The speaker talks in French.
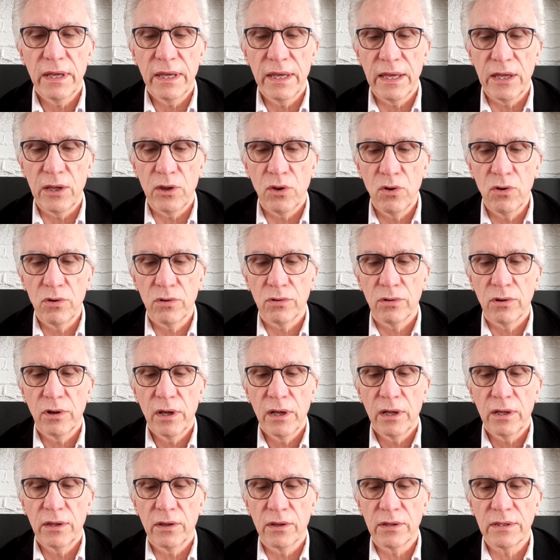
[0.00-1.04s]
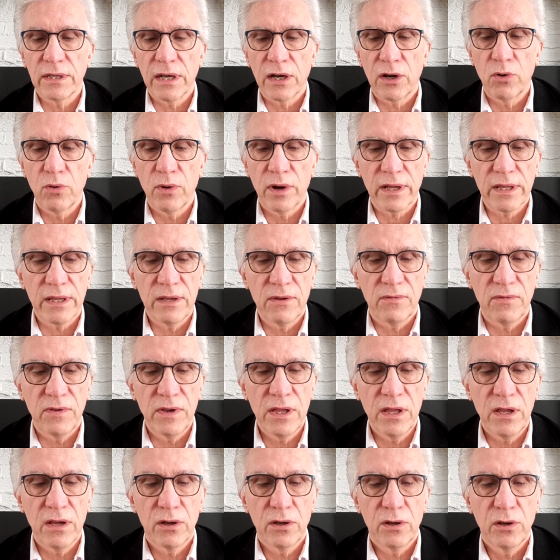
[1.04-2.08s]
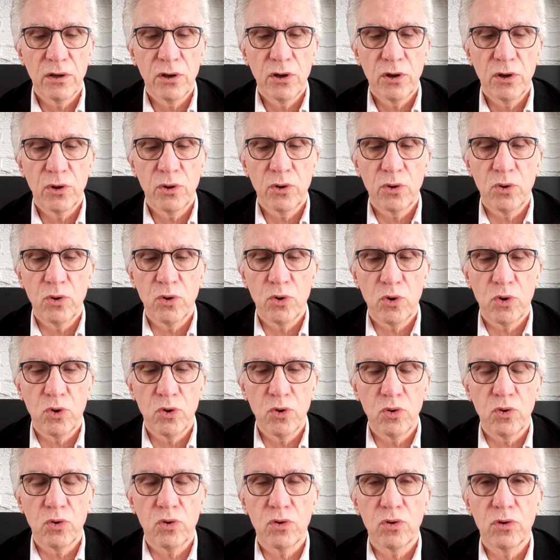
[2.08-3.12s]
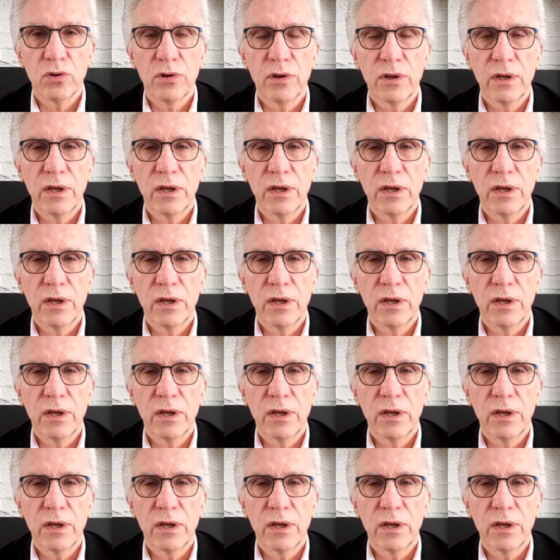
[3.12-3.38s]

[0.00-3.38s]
et non dans sa gloire divine de juge.